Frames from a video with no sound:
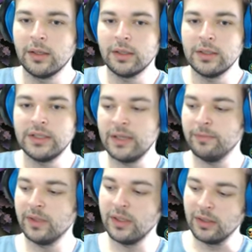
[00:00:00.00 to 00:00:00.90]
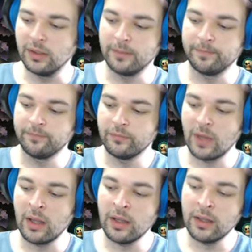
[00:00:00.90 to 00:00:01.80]
Şimdi
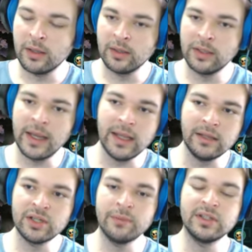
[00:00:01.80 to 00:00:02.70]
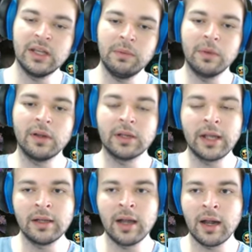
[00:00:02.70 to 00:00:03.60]
aa, e, neye gideceğimiz dediğim
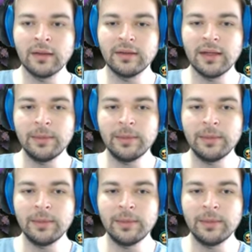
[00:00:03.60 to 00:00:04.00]
gibi garanti değil.